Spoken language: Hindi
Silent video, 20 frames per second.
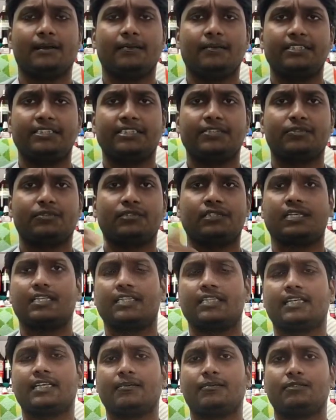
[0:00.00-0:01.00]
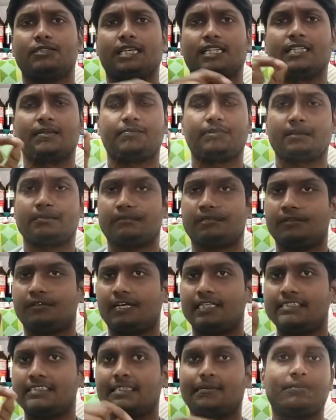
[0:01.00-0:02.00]
पेशेंट को दर्द कम हो जाता है पर
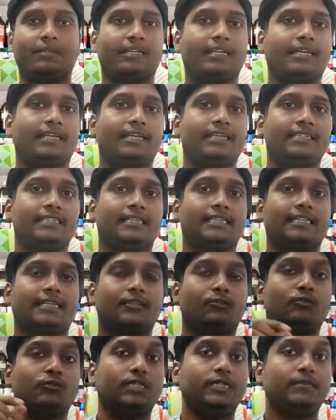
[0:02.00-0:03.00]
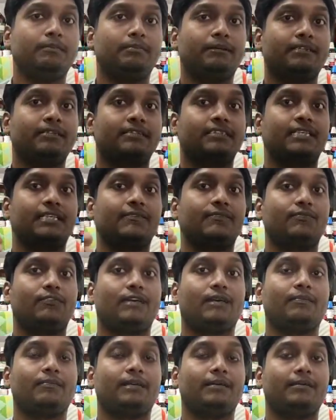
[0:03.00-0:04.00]
मवाद सा बना रह जाता है तो हिपर सल्फ
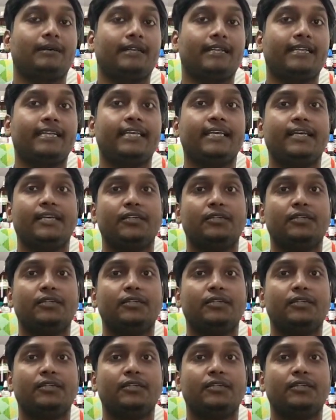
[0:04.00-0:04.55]
वहां पे हमारी